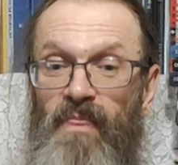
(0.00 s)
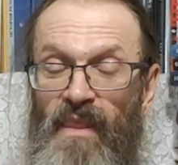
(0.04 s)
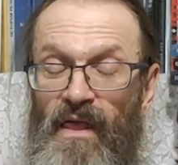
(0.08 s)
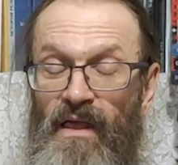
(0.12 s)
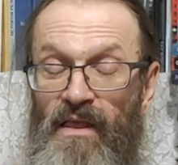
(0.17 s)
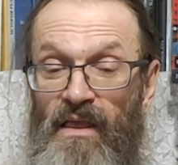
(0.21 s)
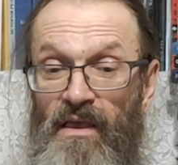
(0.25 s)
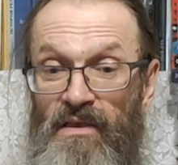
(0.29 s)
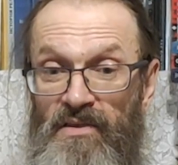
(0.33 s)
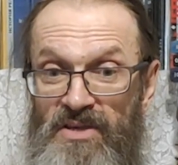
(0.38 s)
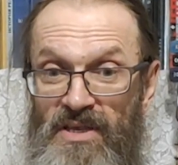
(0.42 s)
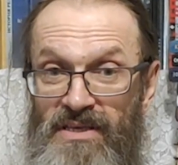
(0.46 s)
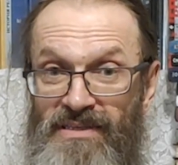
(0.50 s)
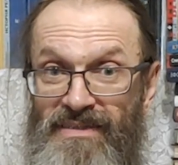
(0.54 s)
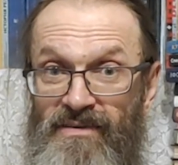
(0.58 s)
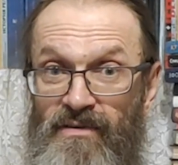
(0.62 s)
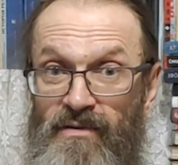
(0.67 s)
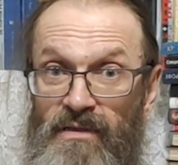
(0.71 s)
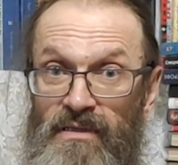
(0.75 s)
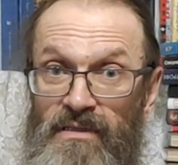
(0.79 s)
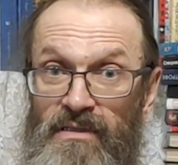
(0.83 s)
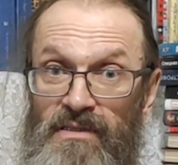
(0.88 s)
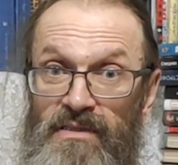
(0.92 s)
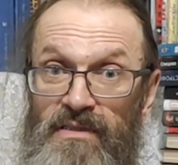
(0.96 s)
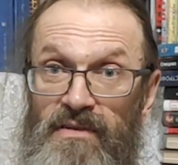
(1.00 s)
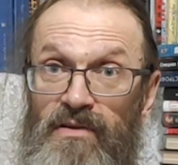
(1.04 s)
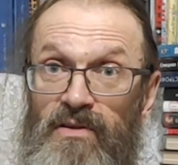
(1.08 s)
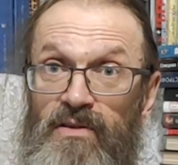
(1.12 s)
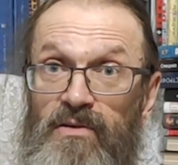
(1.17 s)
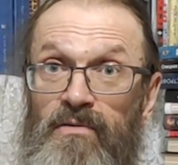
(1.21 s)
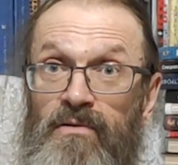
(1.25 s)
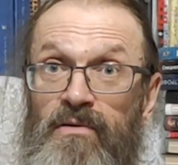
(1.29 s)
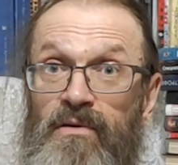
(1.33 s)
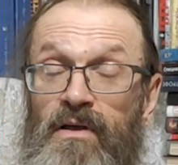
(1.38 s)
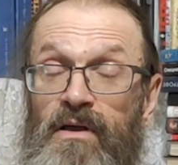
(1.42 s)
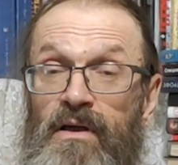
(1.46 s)
я сейчас даю
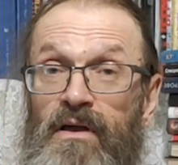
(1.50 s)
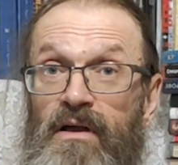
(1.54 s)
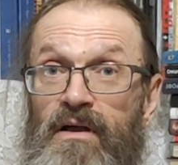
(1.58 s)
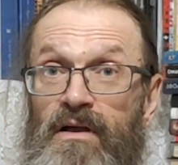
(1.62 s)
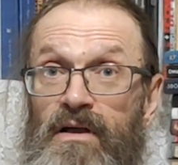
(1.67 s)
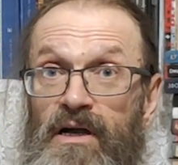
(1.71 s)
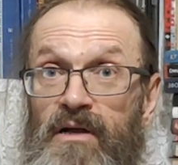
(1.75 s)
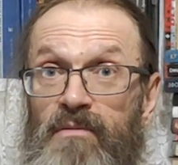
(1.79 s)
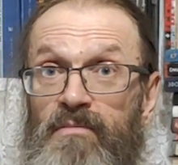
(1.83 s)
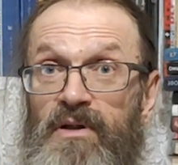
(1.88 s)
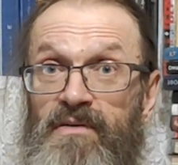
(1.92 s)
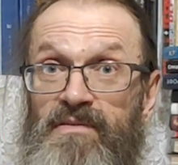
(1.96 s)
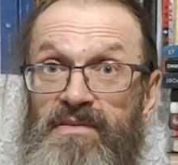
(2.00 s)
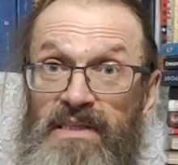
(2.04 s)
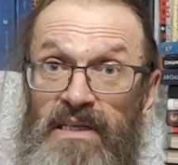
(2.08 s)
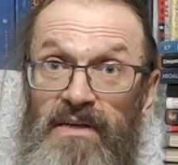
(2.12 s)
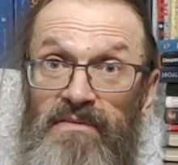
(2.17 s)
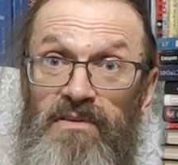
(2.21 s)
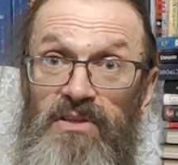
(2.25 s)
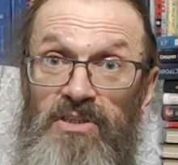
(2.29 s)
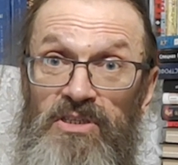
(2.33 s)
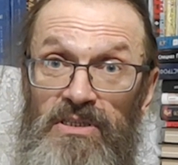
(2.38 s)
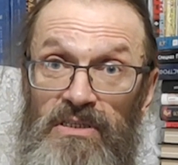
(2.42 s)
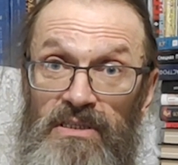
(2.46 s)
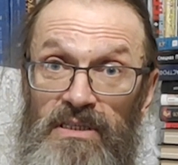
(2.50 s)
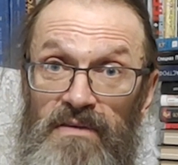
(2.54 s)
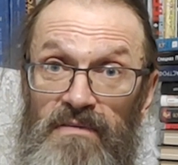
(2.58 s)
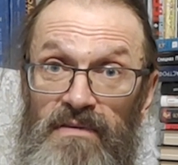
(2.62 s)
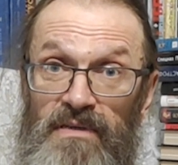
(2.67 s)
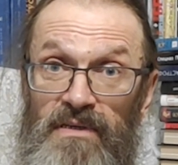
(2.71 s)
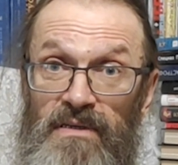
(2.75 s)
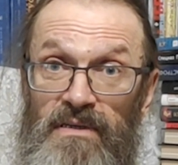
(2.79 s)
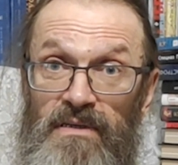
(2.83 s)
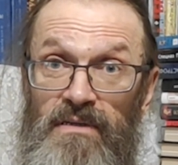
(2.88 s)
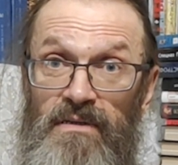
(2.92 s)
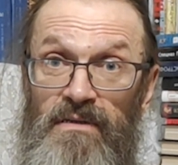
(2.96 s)
интервью как православный
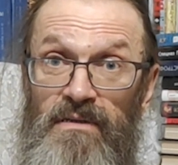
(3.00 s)
человек,